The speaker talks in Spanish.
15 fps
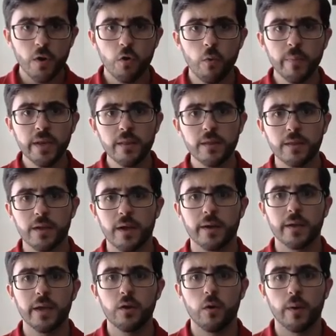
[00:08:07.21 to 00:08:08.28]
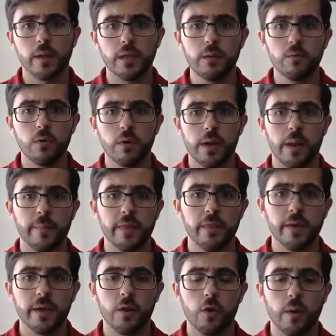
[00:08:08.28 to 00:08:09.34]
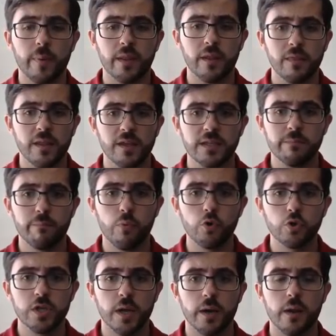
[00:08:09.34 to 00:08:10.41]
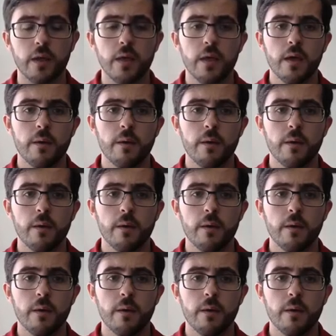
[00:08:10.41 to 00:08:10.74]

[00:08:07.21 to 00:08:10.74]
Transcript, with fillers: Conviene destacar que el objetivo, en la medida en que lo que pretende es impulsar